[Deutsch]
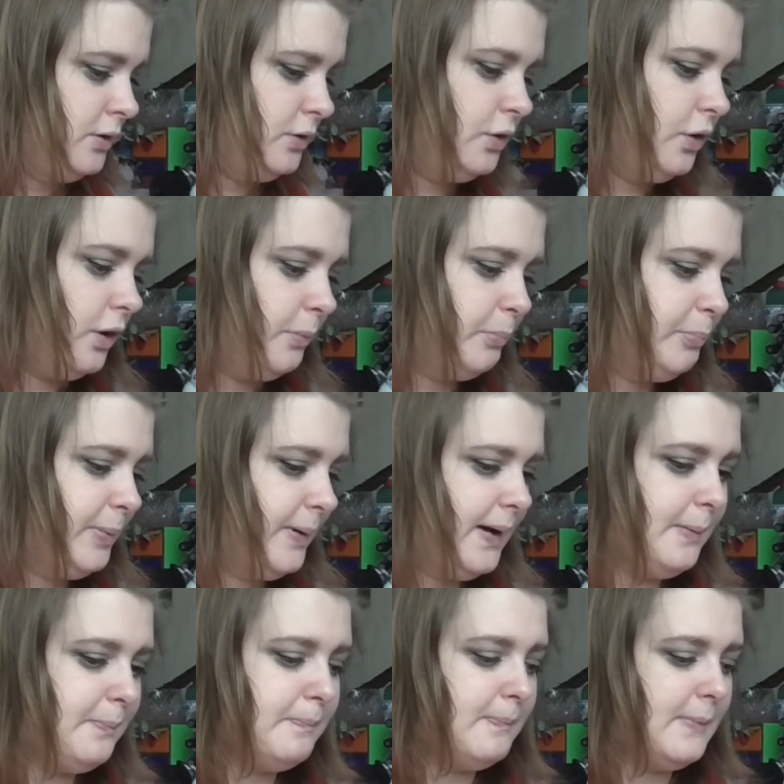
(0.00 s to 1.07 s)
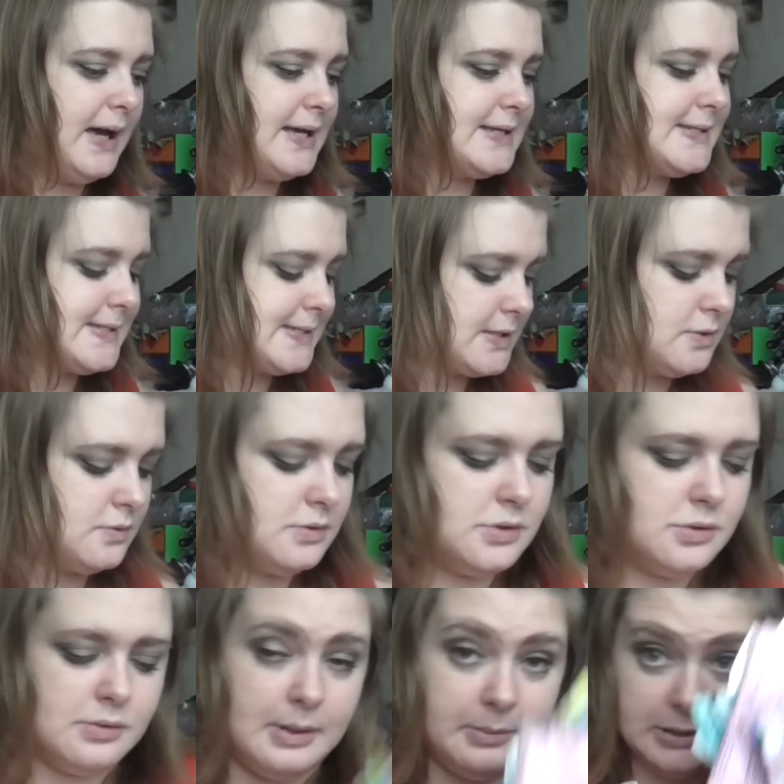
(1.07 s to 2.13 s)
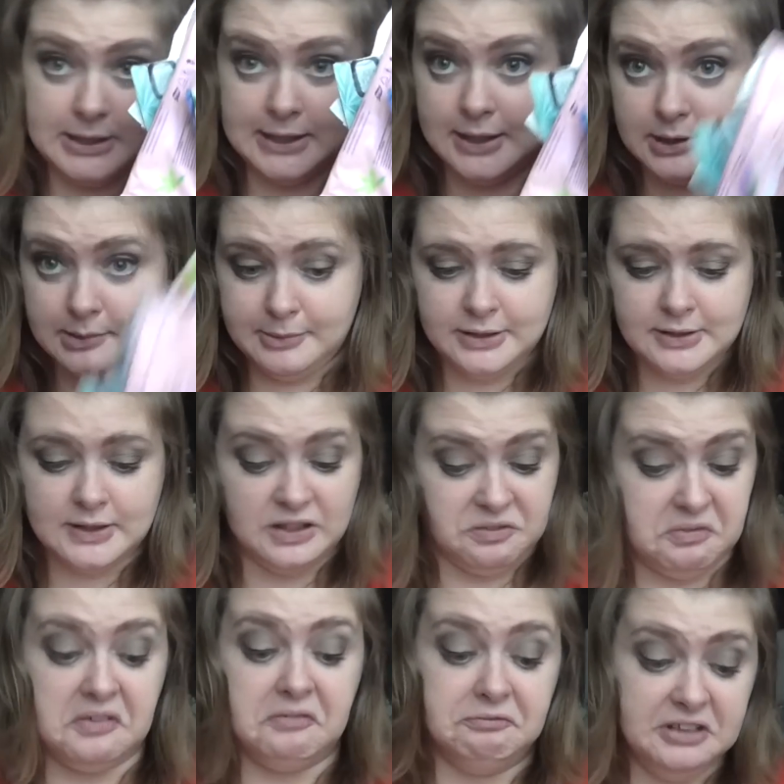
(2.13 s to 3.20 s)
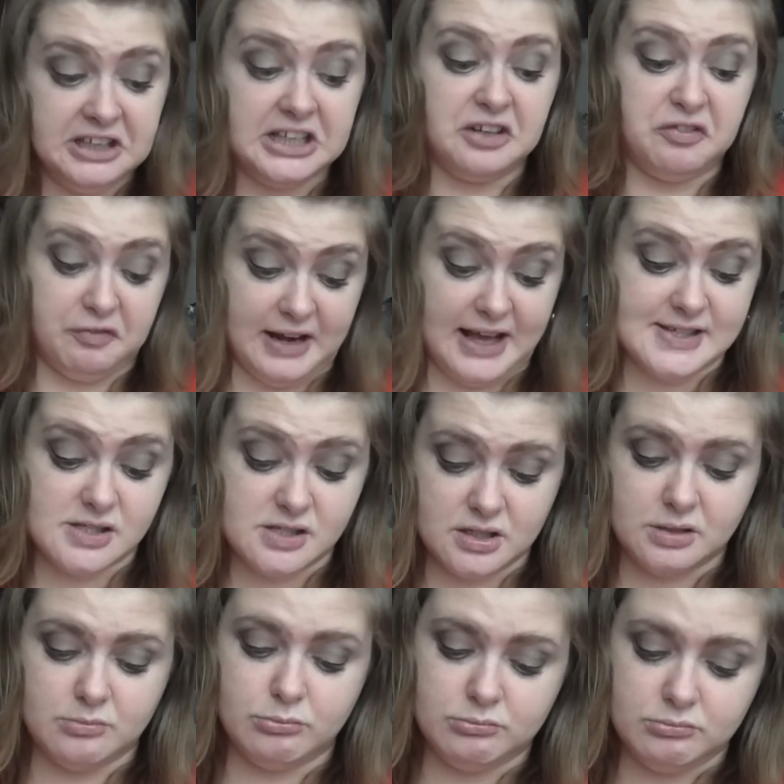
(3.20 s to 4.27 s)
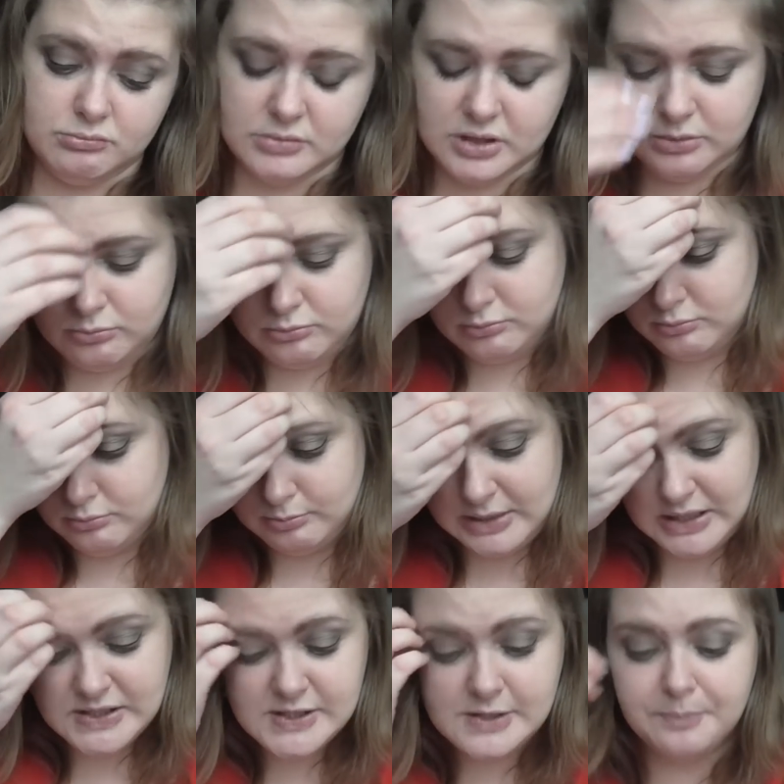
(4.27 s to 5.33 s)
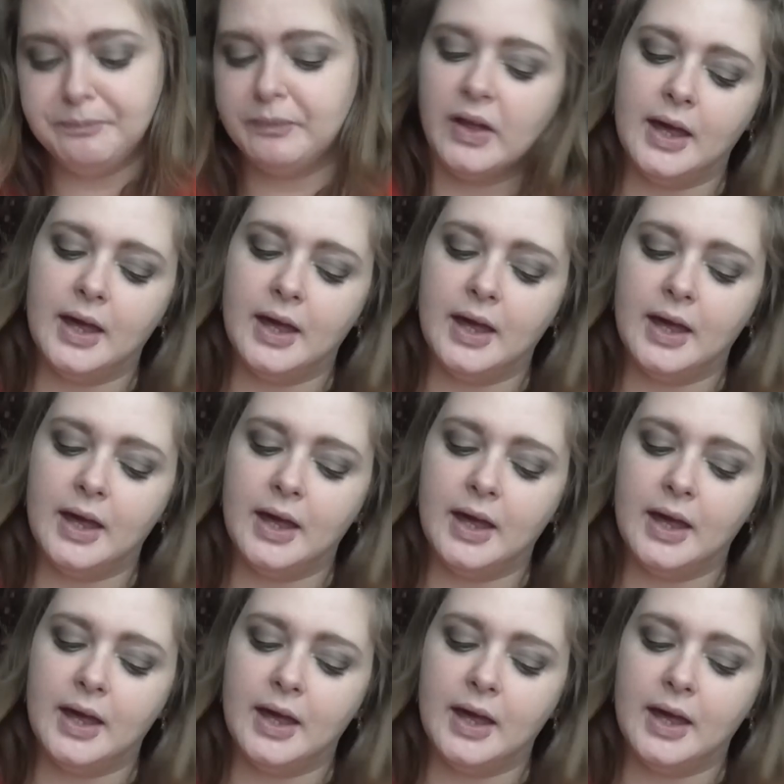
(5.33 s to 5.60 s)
Noch ein paar Masken und so habe ich leer gemacht. Ich war wirklich fleißig im, im März.